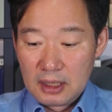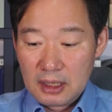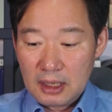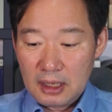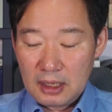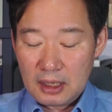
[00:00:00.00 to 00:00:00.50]

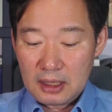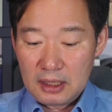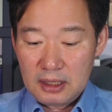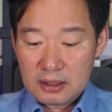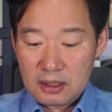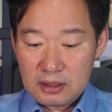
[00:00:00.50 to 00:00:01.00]

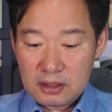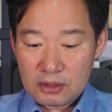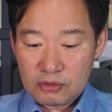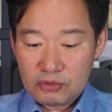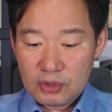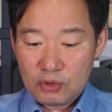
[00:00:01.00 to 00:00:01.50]
이
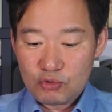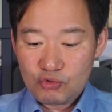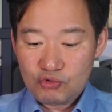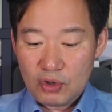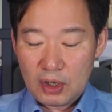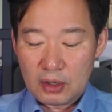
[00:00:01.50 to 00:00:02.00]
2019년
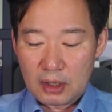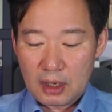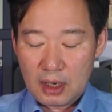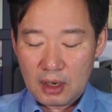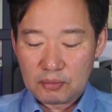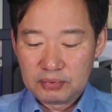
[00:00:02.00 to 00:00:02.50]
6월
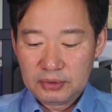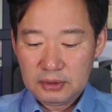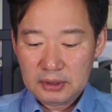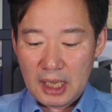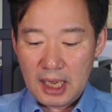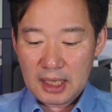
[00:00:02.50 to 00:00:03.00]
아,
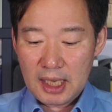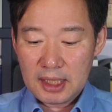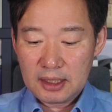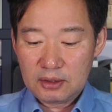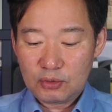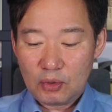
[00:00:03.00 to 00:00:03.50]
분당에
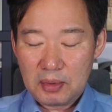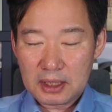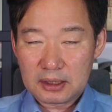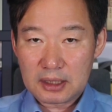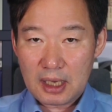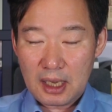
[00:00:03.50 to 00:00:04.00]
있는
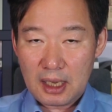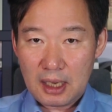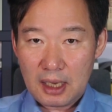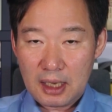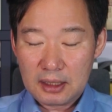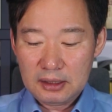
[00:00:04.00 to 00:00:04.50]

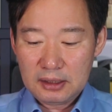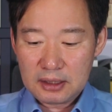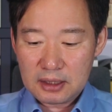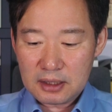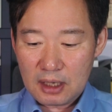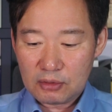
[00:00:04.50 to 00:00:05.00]
도박장을
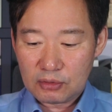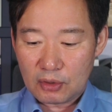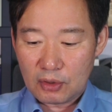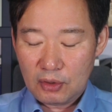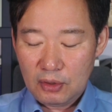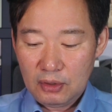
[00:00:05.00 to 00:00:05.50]

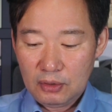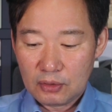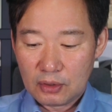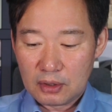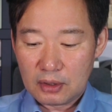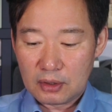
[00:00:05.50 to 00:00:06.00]
시작으로
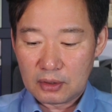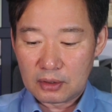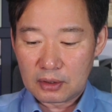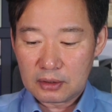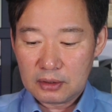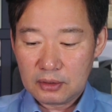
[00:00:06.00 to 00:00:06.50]

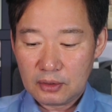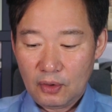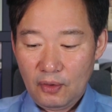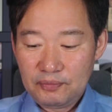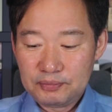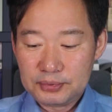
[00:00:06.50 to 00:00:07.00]
어, 그
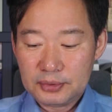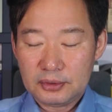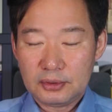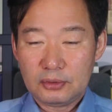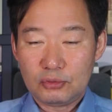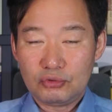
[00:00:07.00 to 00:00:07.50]

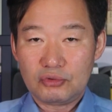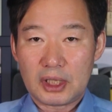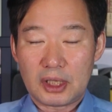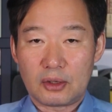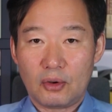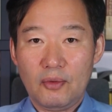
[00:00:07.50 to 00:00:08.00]
오프
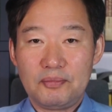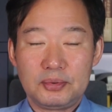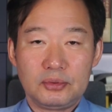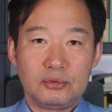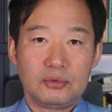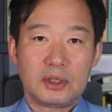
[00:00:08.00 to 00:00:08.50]
후기 오프
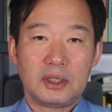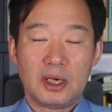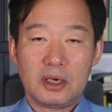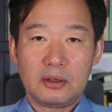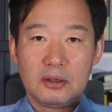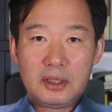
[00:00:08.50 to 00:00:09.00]

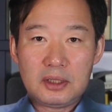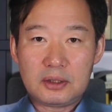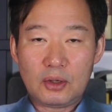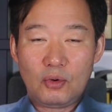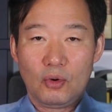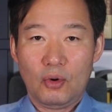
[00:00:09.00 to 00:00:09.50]
후기라는 거는 이제
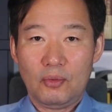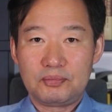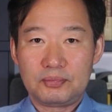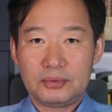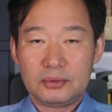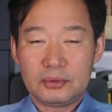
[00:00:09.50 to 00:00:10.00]

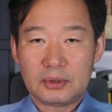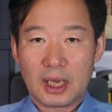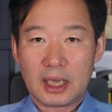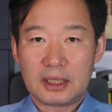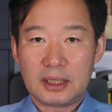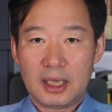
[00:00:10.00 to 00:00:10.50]

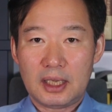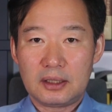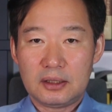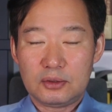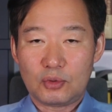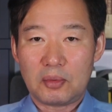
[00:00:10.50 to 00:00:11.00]
오프라인에
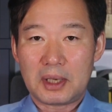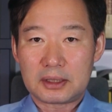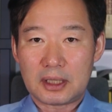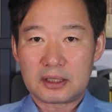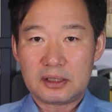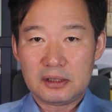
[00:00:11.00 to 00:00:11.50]
있는
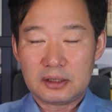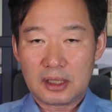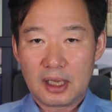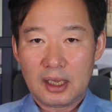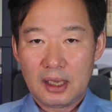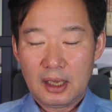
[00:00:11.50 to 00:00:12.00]
도박장
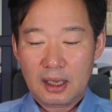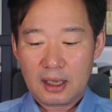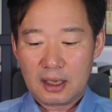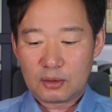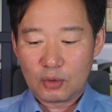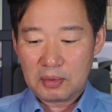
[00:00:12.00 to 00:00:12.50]
실제
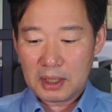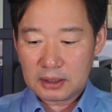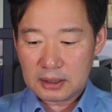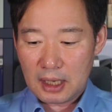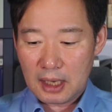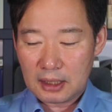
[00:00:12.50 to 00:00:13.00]
에,
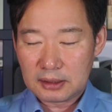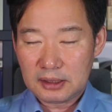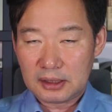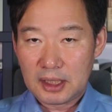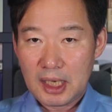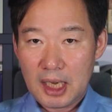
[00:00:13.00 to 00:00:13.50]

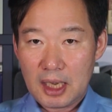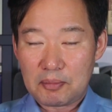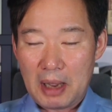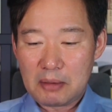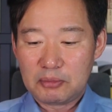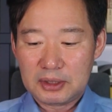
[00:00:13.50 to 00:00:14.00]
도박장을 에,
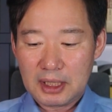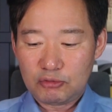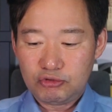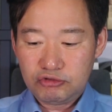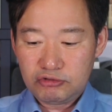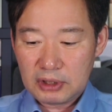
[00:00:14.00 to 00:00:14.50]
방문한
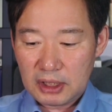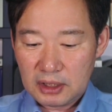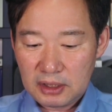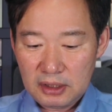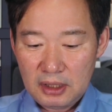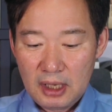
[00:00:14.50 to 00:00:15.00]

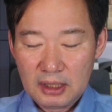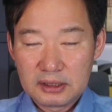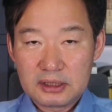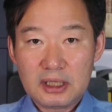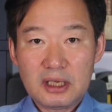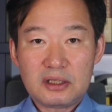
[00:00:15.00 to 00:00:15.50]
후기를
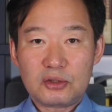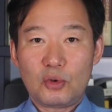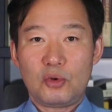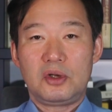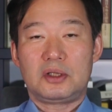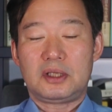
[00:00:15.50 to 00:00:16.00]
시리즈로
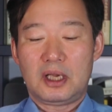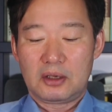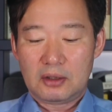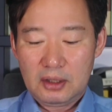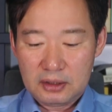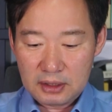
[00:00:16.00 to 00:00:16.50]
올렸다는
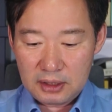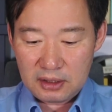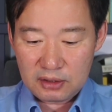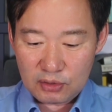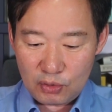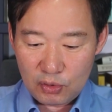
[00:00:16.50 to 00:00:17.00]
거예요
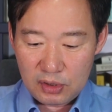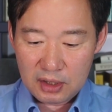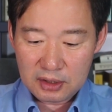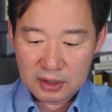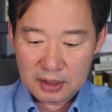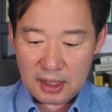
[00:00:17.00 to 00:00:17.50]
시리즈로
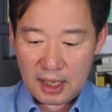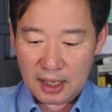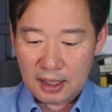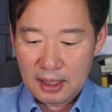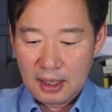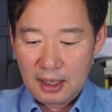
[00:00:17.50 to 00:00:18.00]

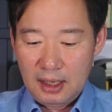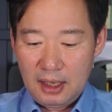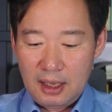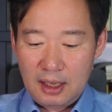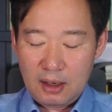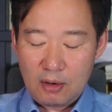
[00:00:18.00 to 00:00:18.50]
올렸는데
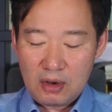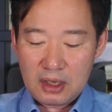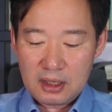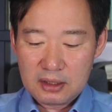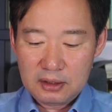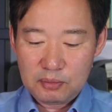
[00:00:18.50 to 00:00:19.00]
에,
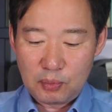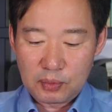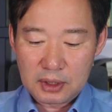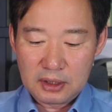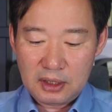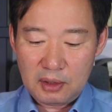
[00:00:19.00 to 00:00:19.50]
거기 그
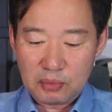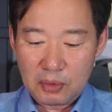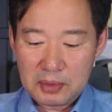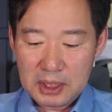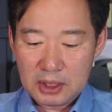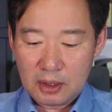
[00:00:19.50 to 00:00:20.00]
글에
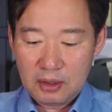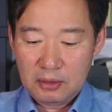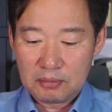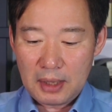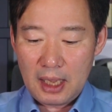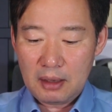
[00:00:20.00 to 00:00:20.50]

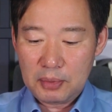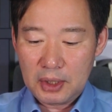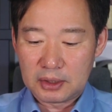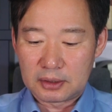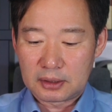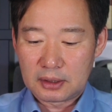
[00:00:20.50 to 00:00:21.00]
보면요
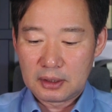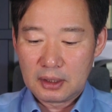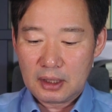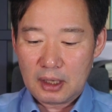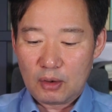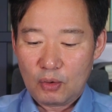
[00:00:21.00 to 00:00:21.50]
매번
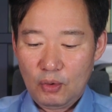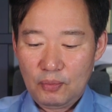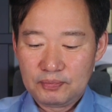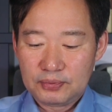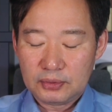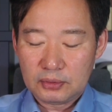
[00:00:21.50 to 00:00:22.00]
아,
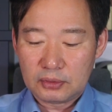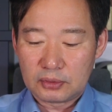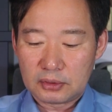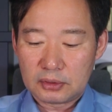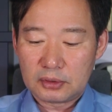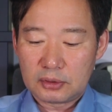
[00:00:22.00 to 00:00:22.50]
오프
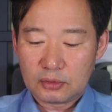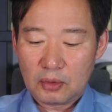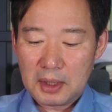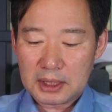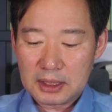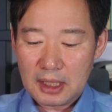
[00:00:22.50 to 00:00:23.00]
어,
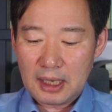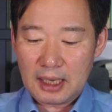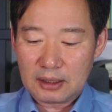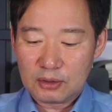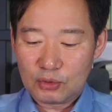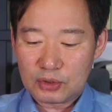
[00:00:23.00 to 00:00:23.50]
도박장
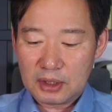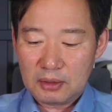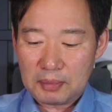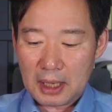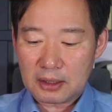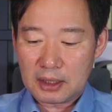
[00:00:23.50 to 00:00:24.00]
가는 곳이
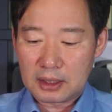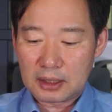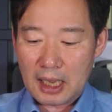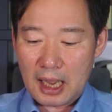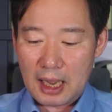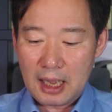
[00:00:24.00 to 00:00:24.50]

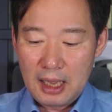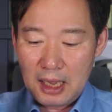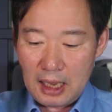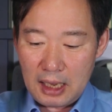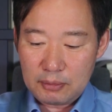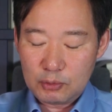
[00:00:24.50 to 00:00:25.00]
바뀐다
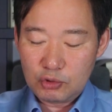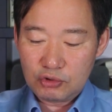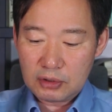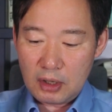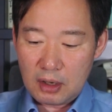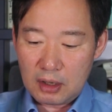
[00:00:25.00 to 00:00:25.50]

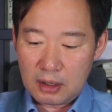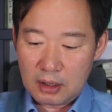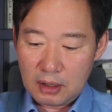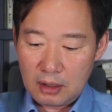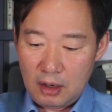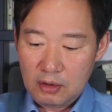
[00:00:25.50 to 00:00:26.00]
압구정
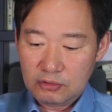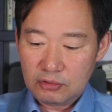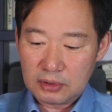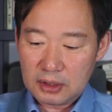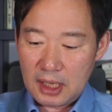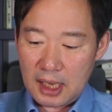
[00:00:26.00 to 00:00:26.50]

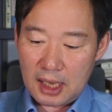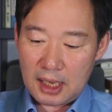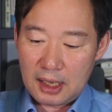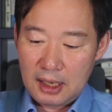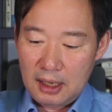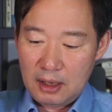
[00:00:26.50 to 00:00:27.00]

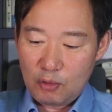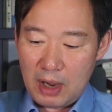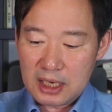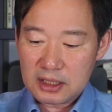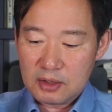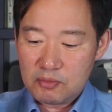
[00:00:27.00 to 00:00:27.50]
건국대
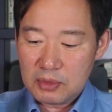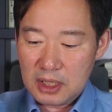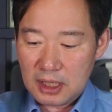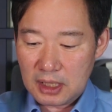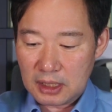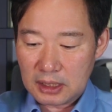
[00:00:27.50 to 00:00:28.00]

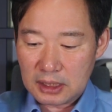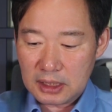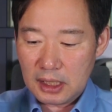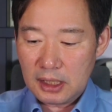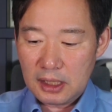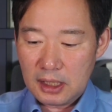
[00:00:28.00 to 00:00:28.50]
왕십리
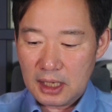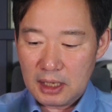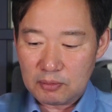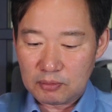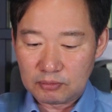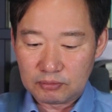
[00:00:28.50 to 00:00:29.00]

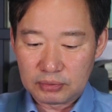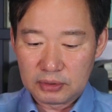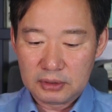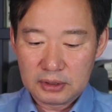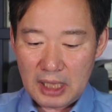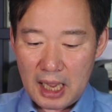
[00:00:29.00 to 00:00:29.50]
신림
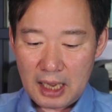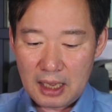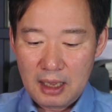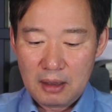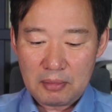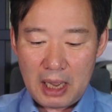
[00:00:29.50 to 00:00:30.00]
분당
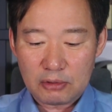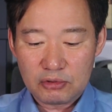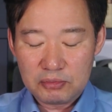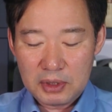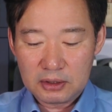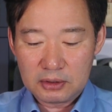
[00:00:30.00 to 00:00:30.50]

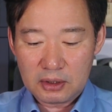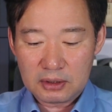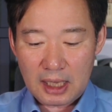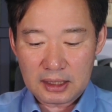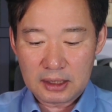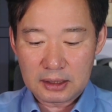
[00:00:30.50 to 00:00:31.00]
바꾸면서
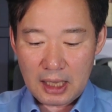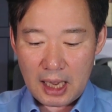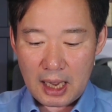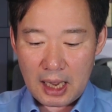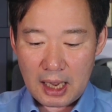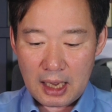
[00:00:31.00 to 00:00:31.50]

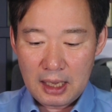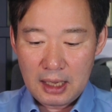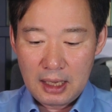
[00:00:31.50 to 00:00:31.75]
다닌다.